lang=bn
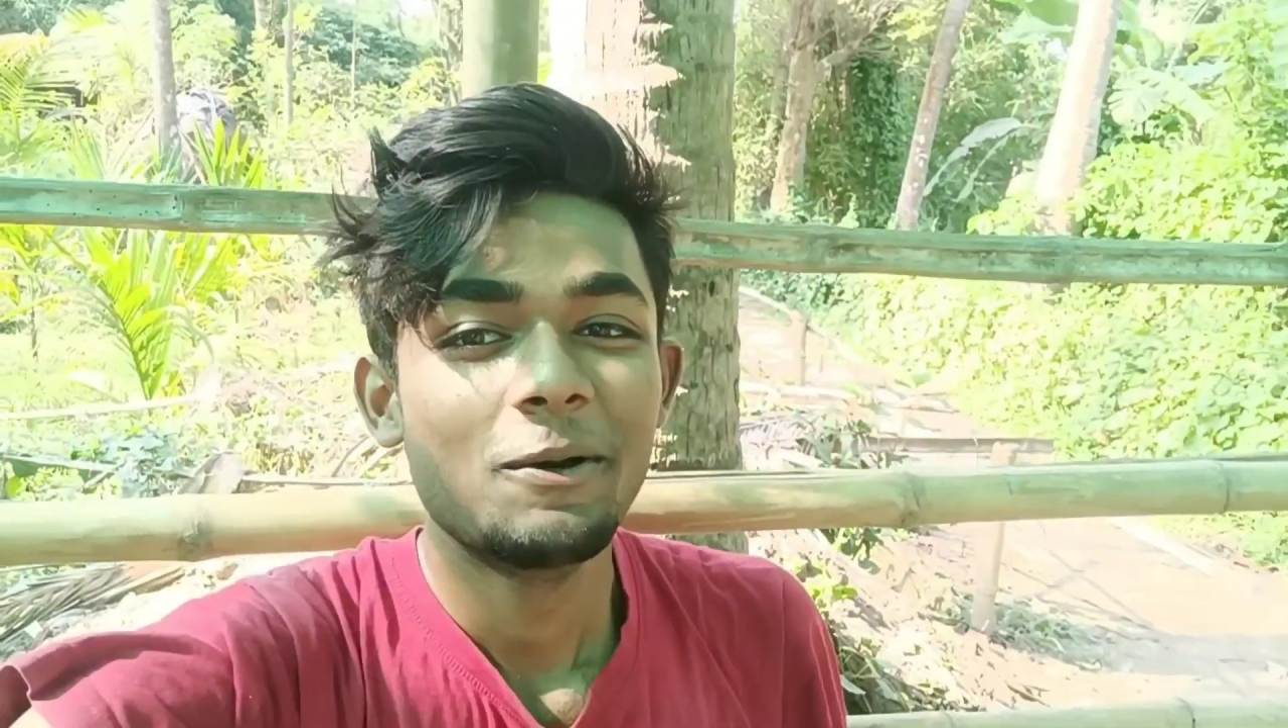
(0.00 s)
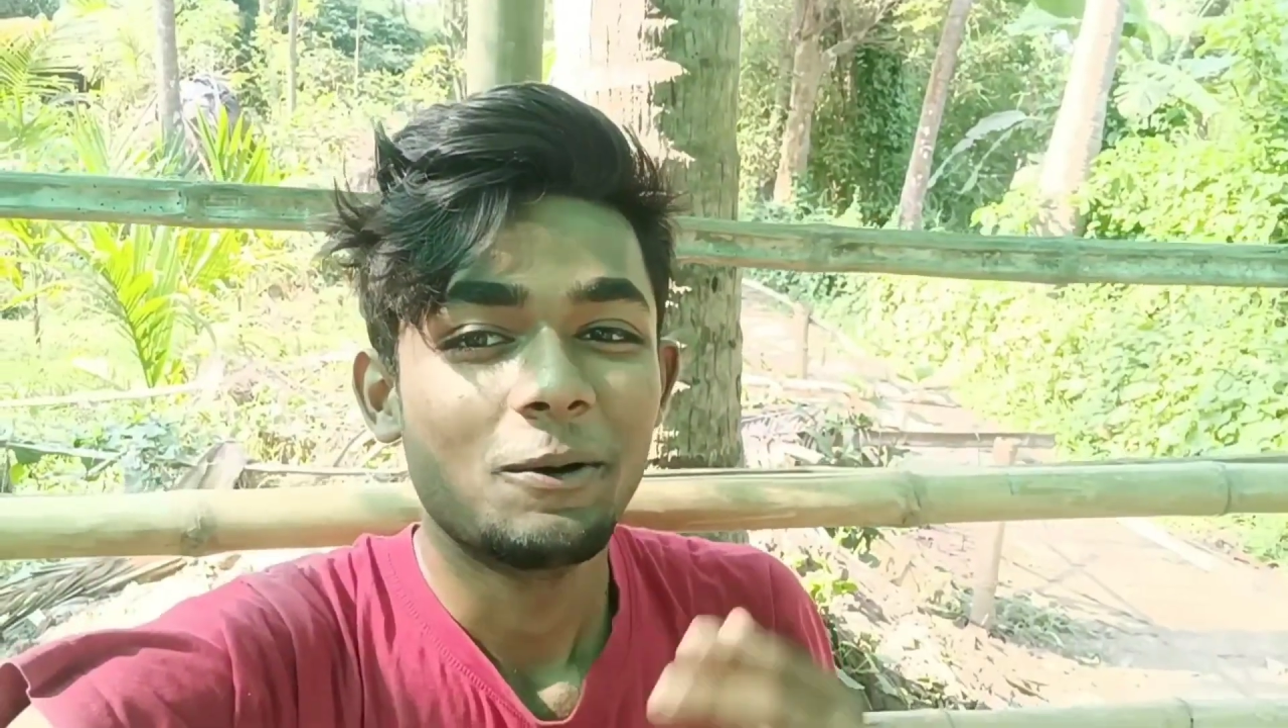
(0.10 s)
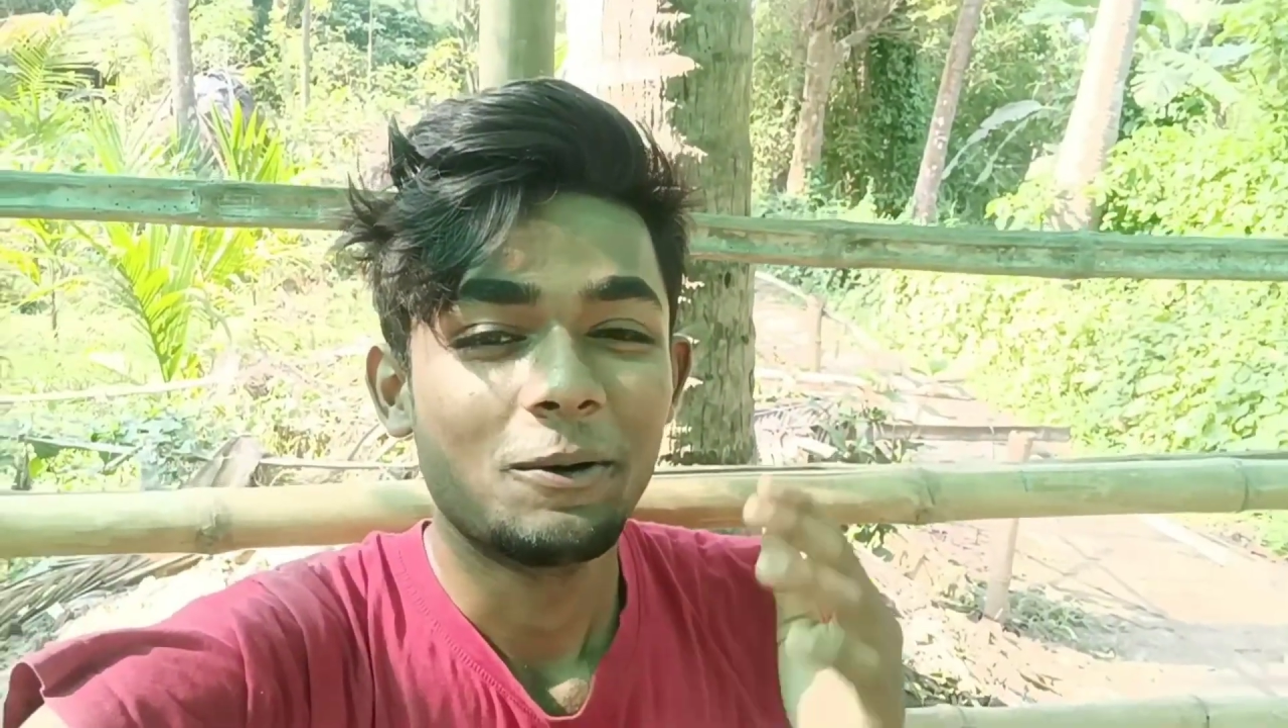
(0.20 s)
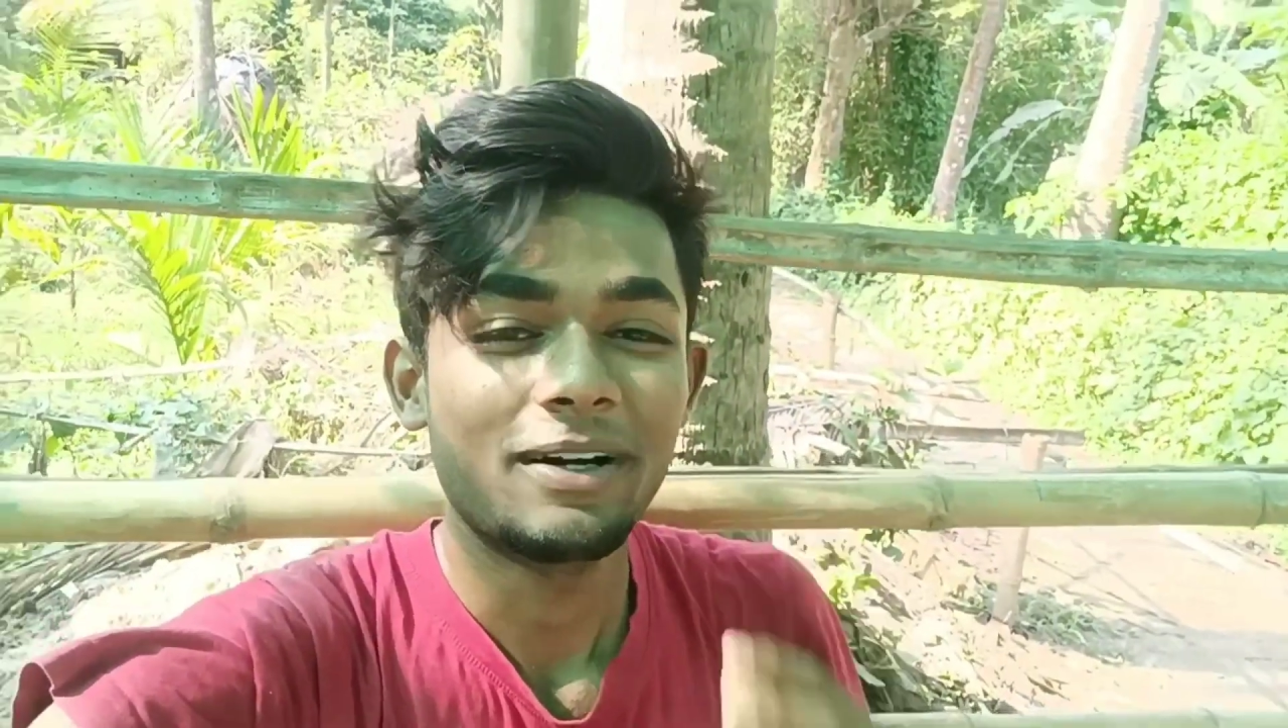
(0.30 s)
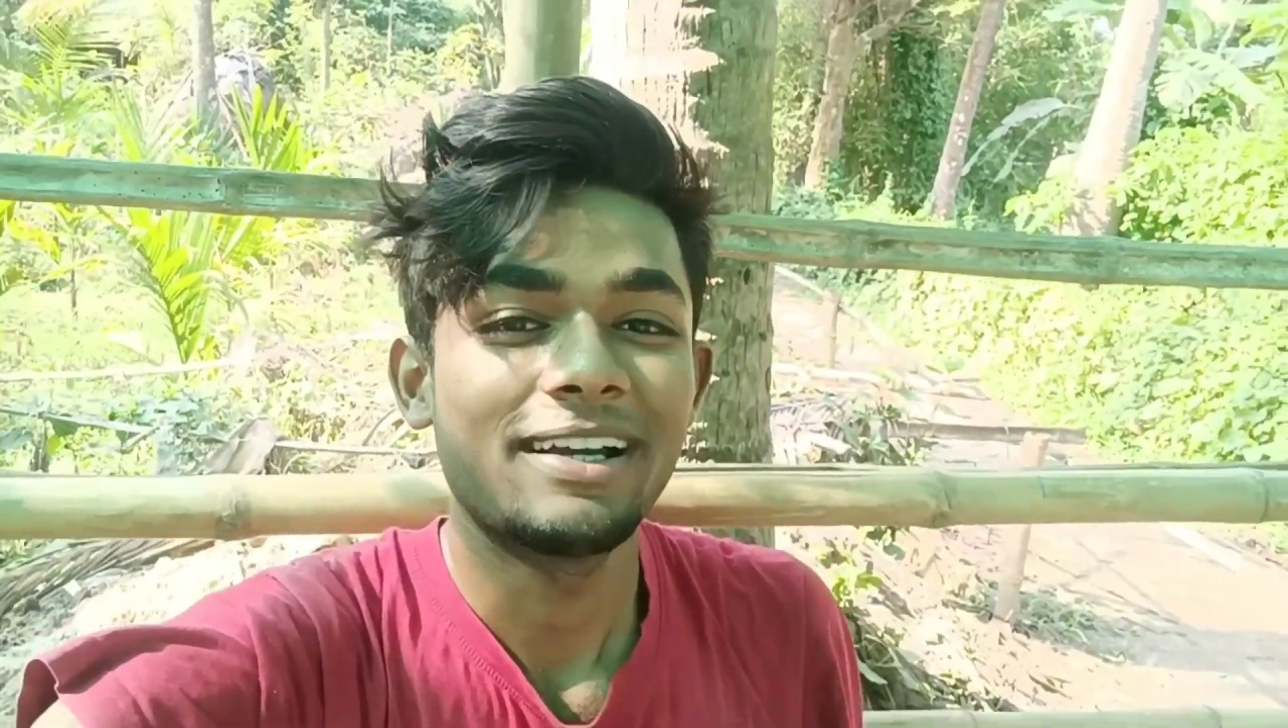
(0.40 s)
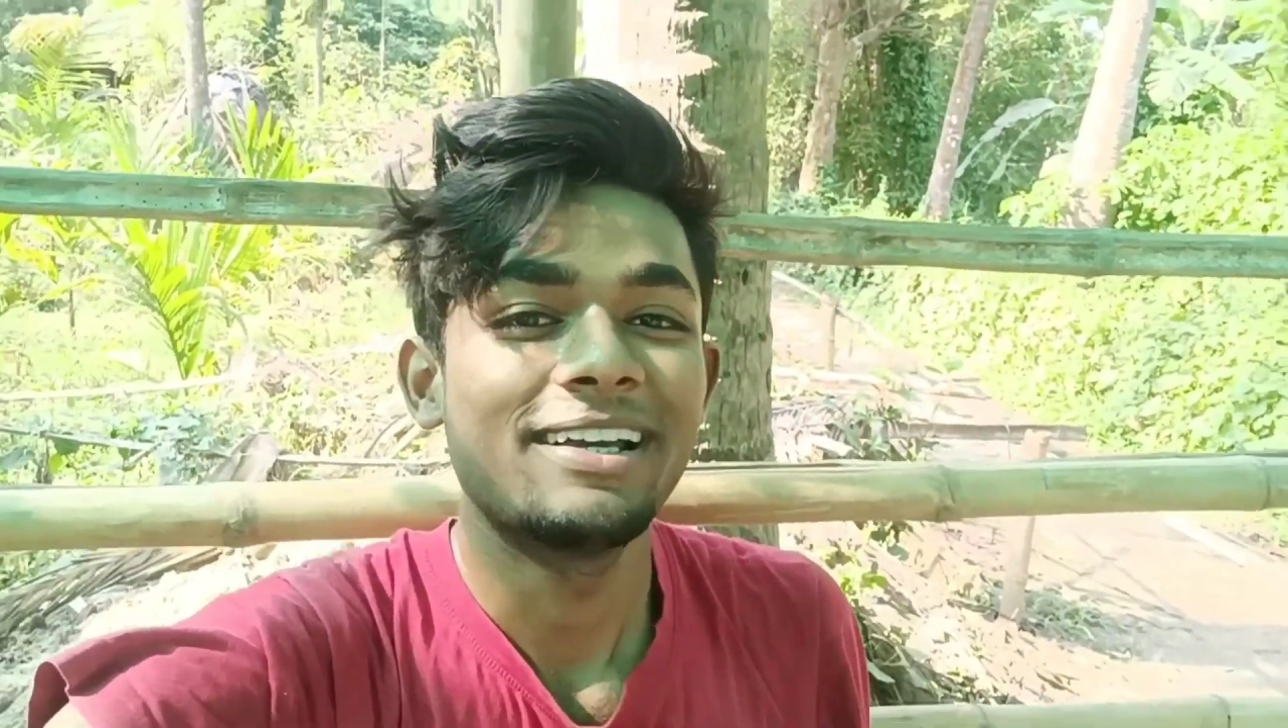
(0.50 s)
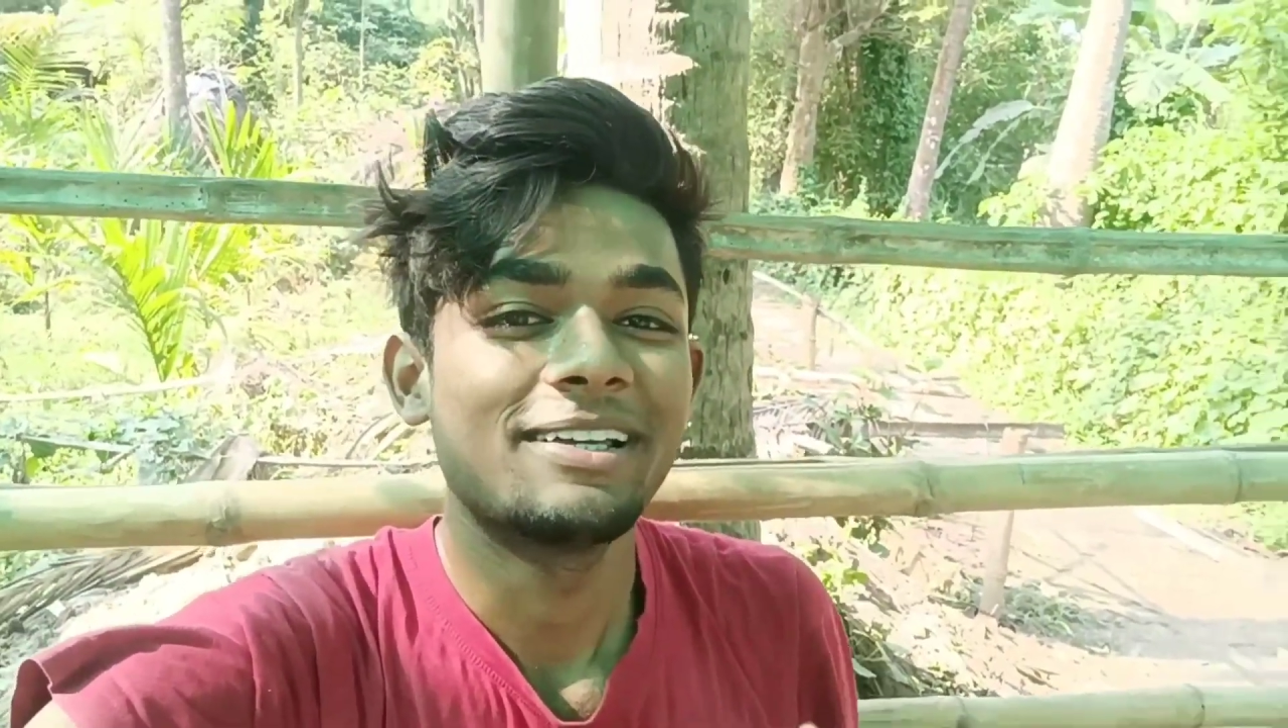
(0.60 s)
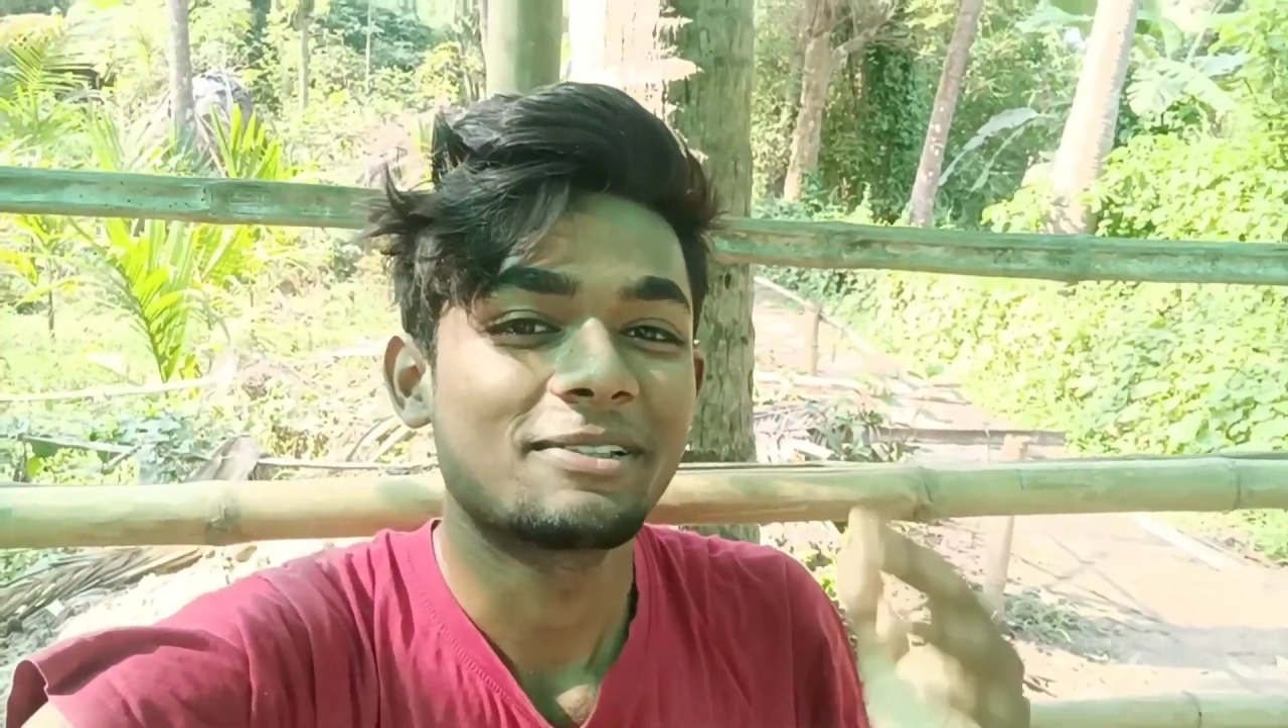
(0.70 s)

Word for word: ওকে